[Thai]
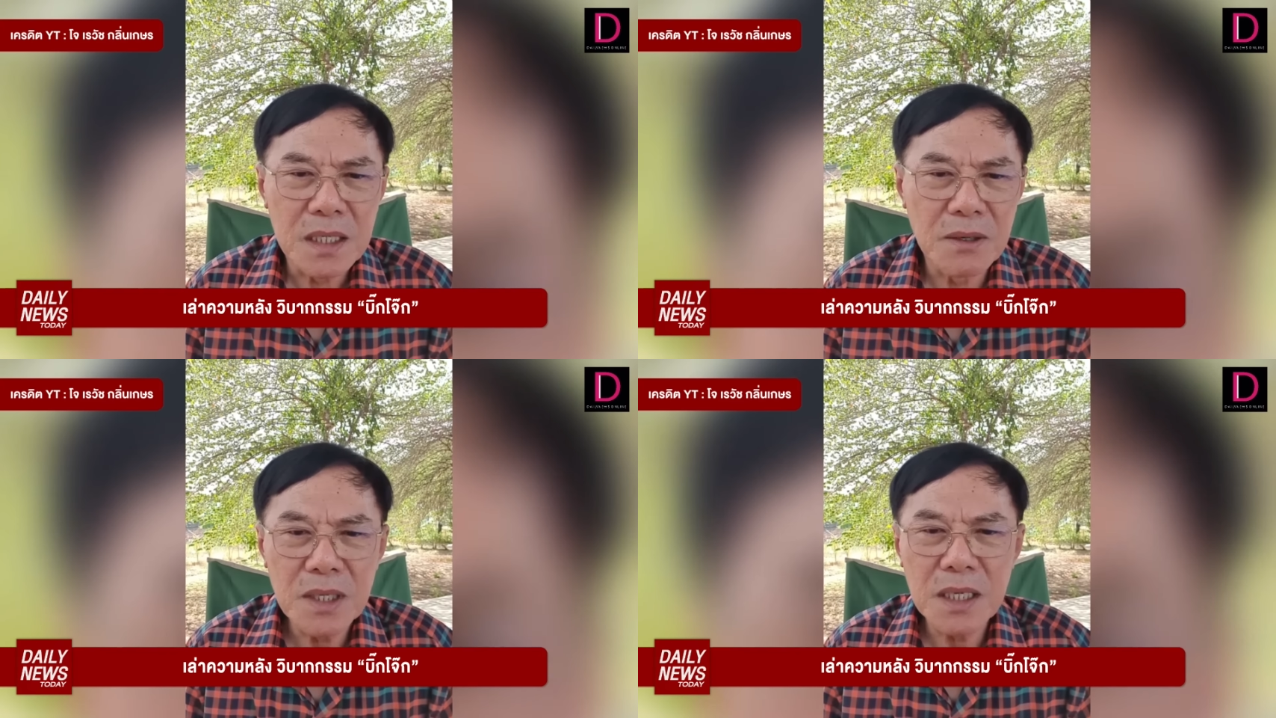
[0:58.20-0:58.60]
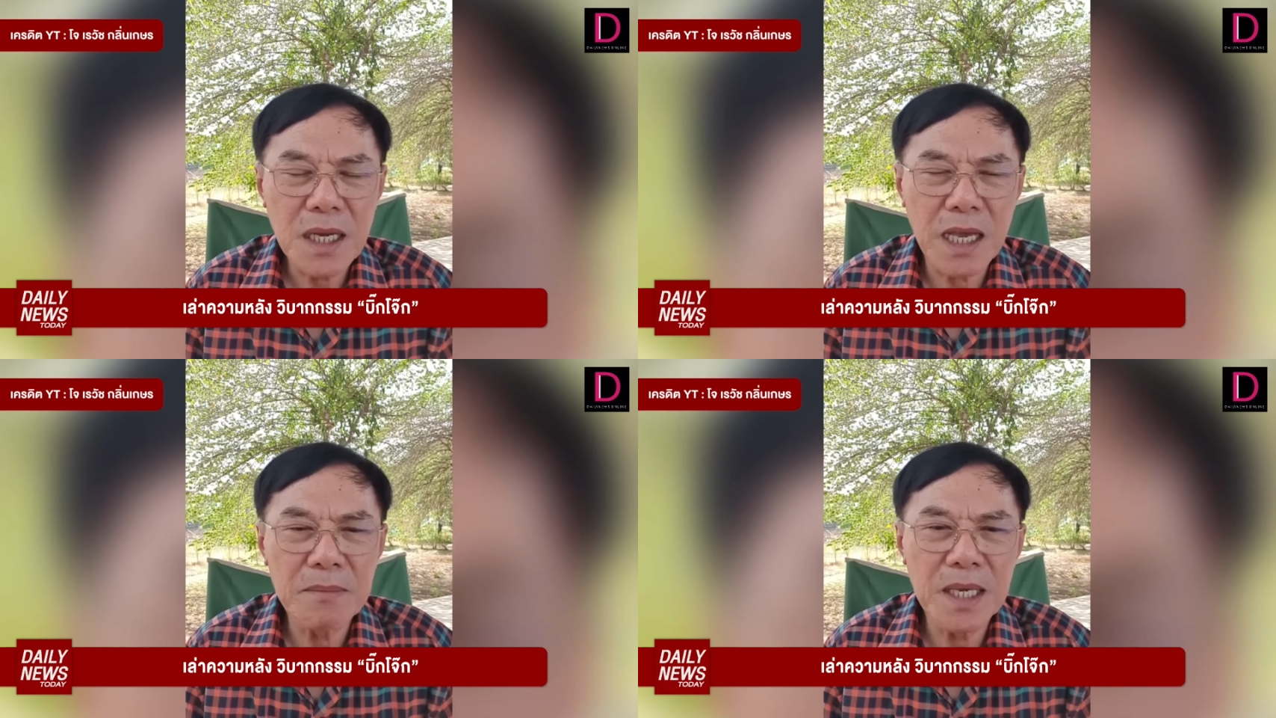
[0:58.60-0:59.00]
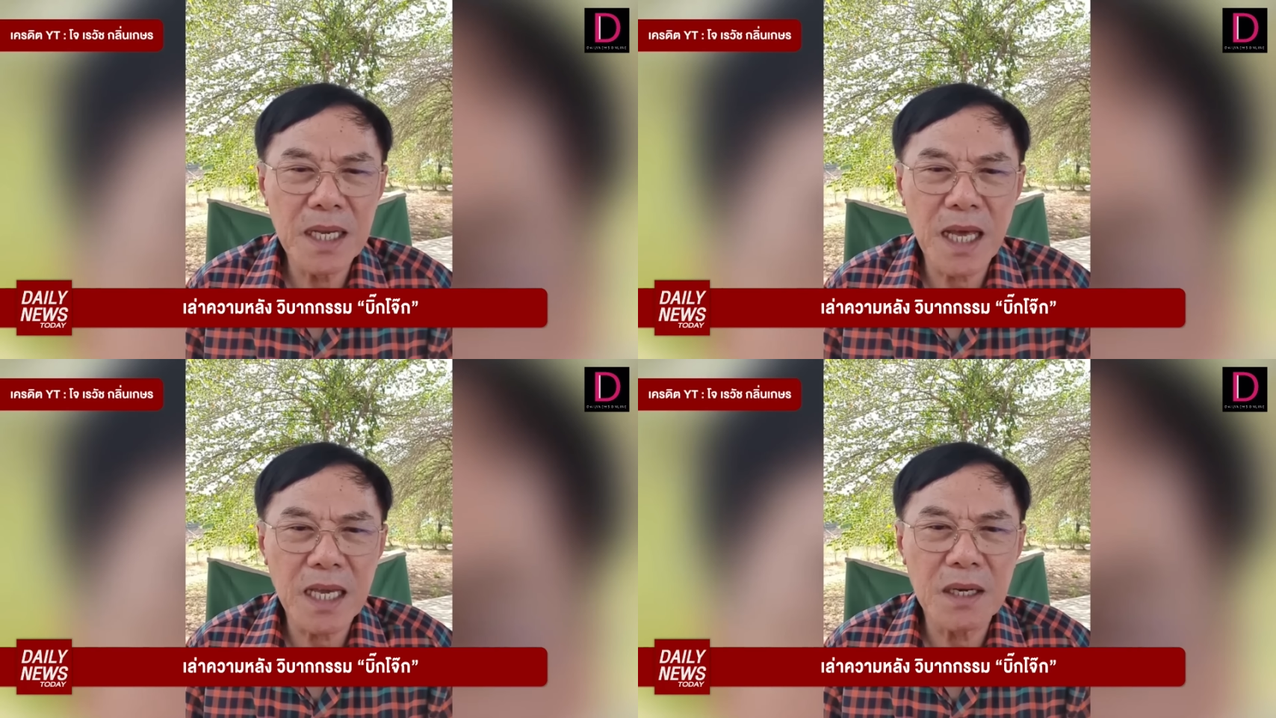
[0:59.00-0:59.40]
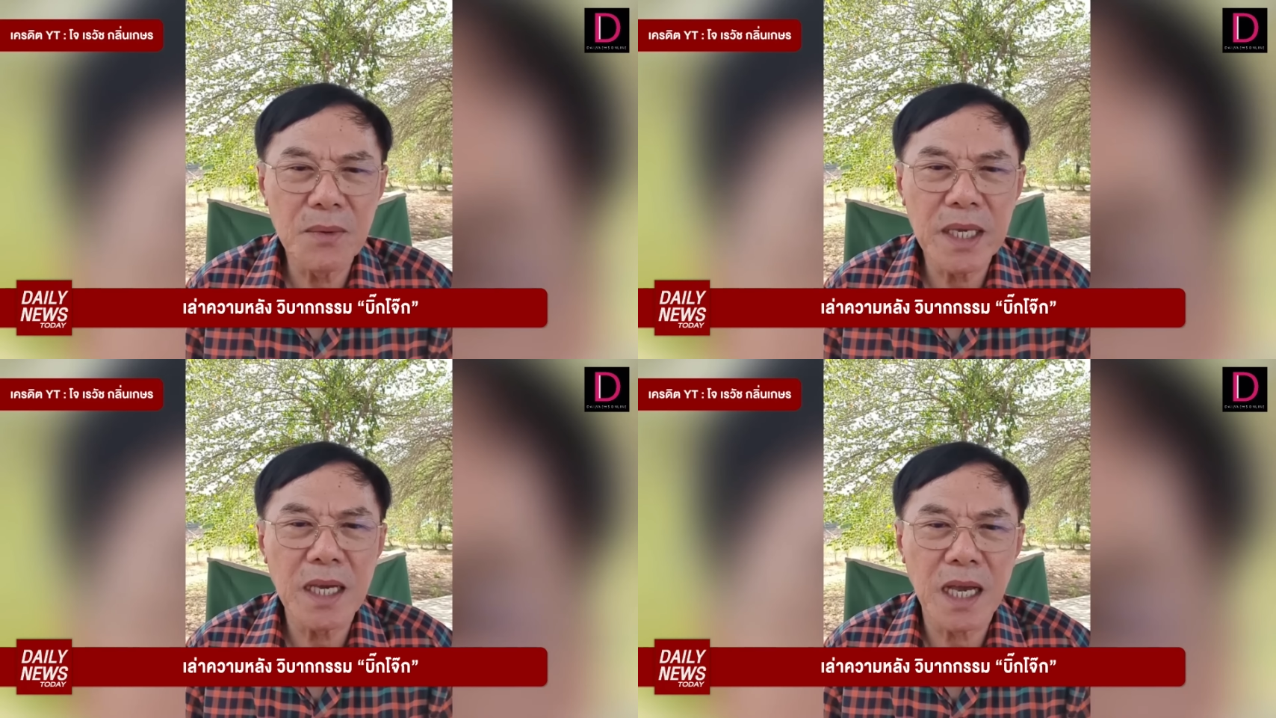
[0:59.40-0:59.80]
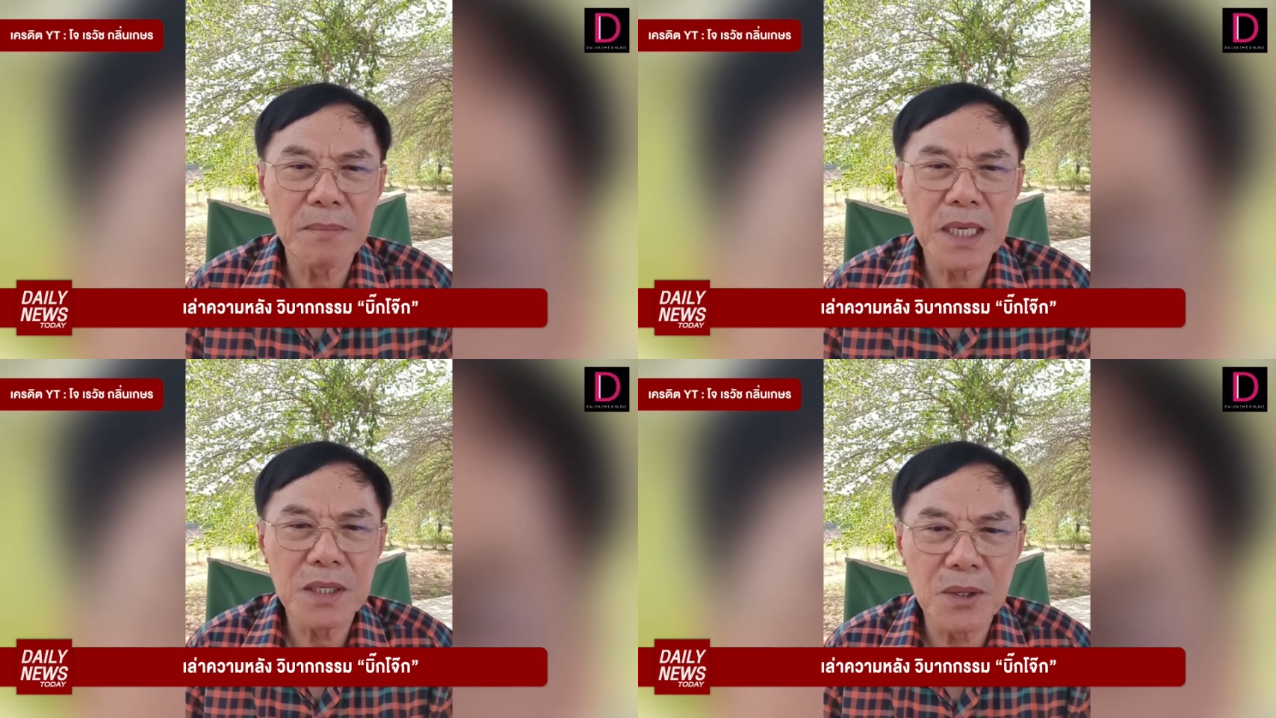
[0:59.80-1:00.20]
เดี๋ยวนี้ใครมีอะไรก็วิ่งหา
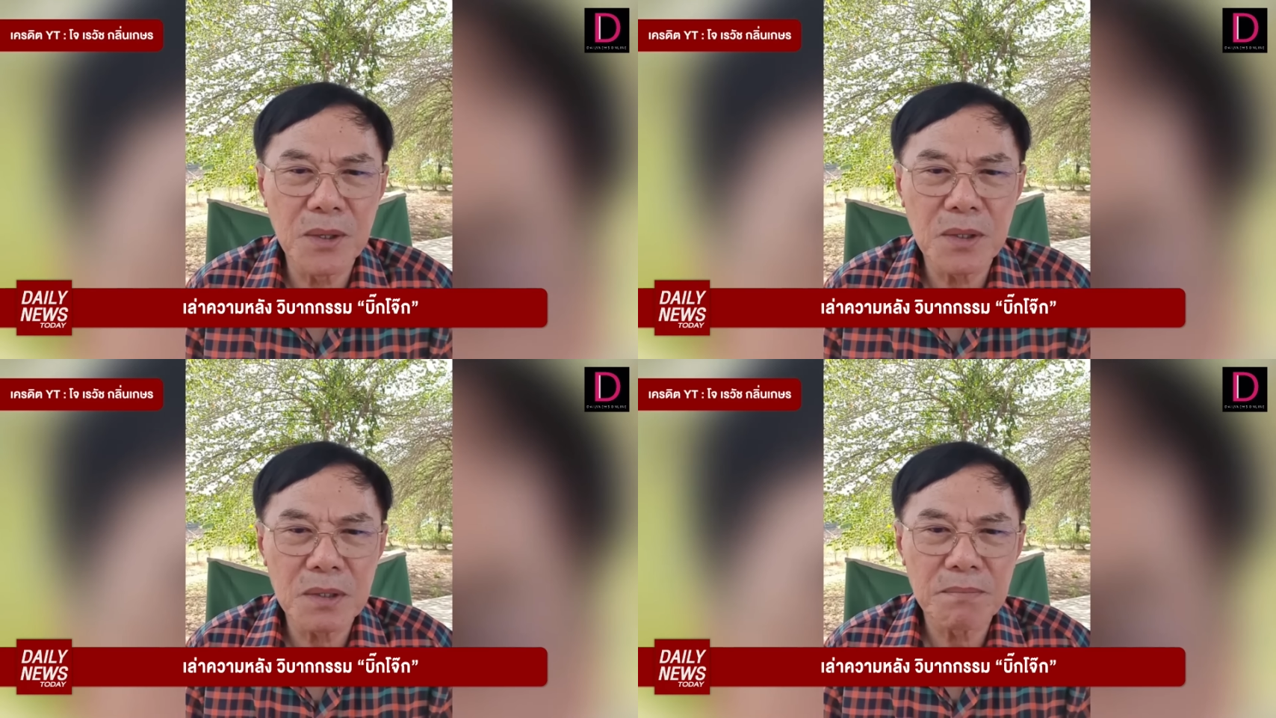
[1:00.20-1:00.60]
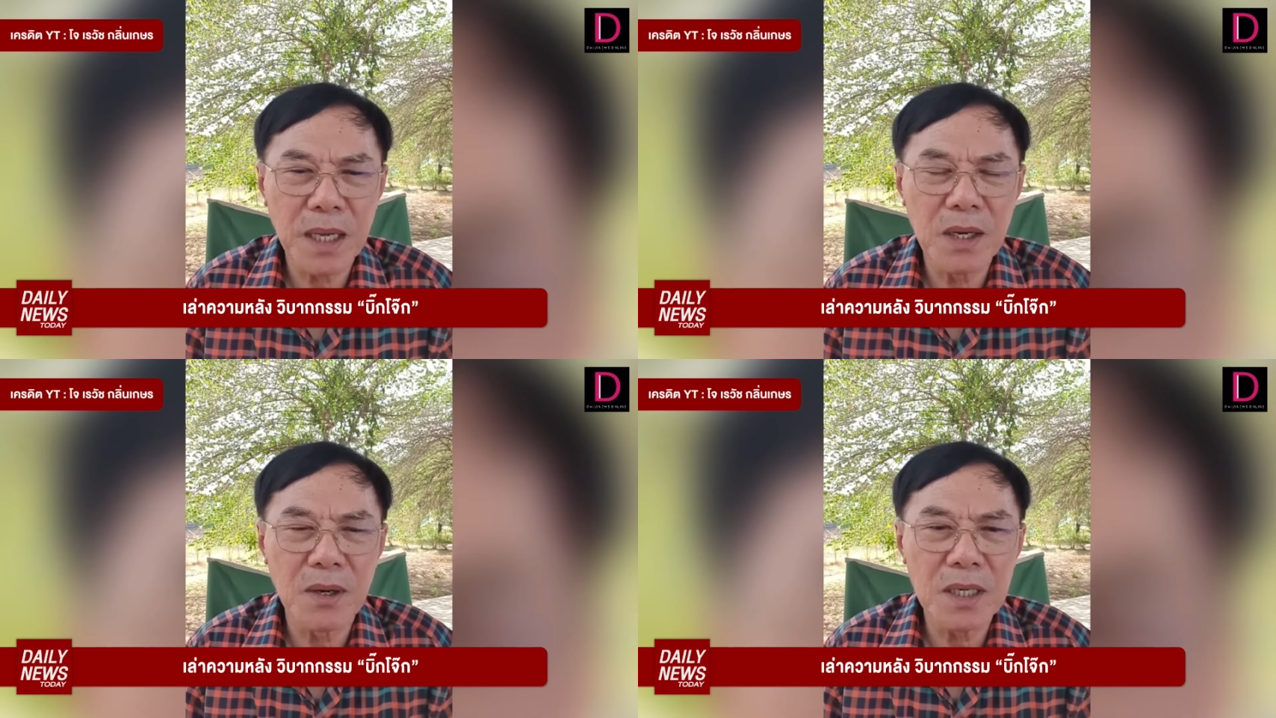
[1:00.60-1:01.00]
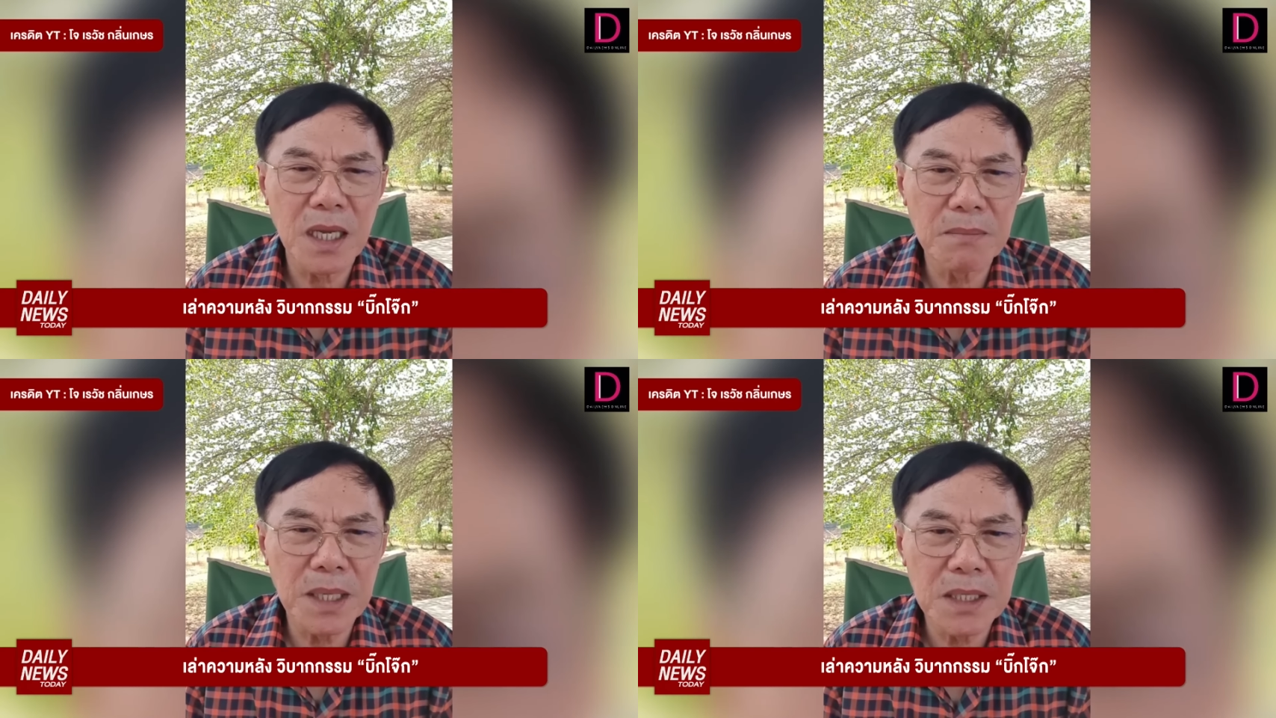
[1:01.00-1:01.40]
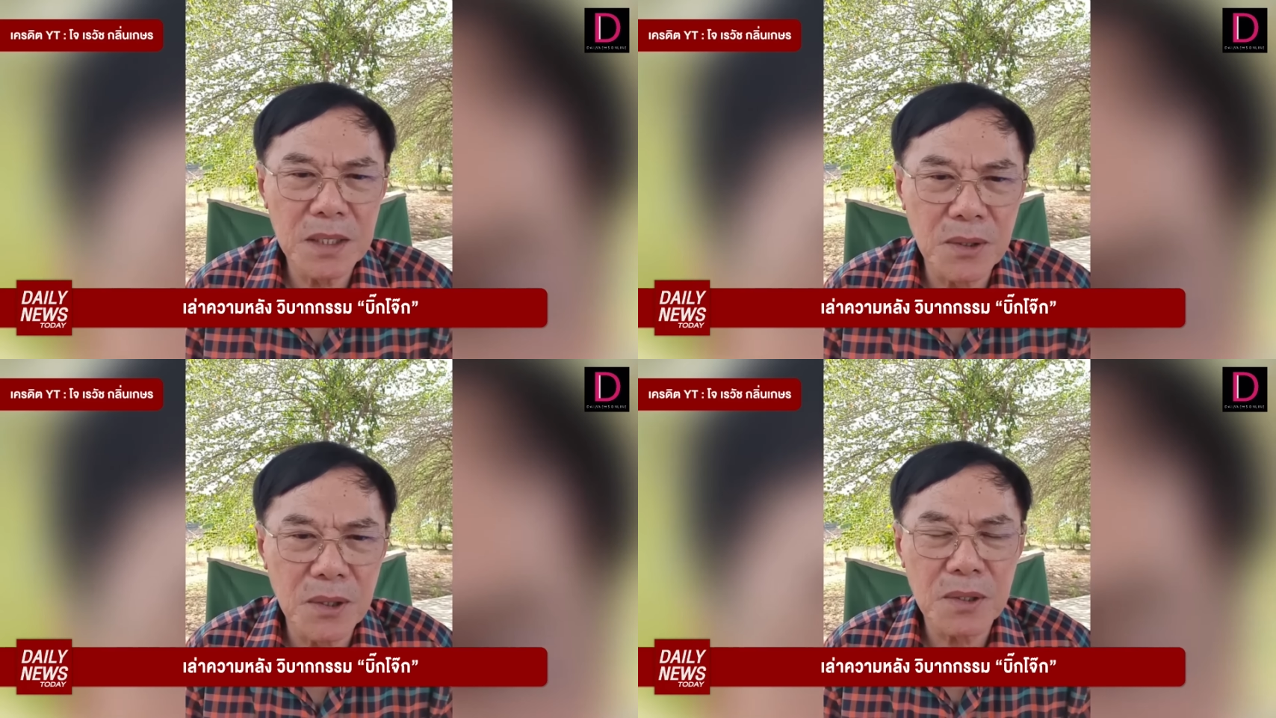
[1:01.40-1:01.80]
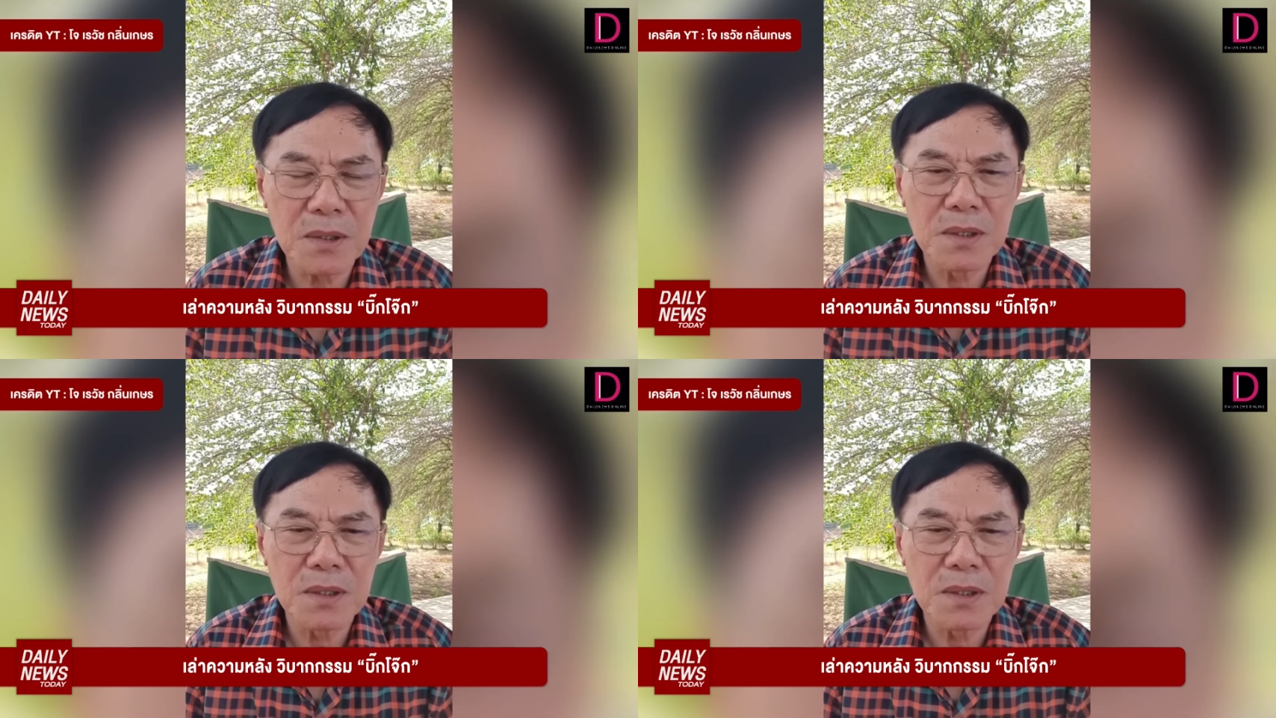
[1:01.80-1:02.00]
บิ๊กโจ๊กไปร้องเรียนบิ๊กโจ๊ก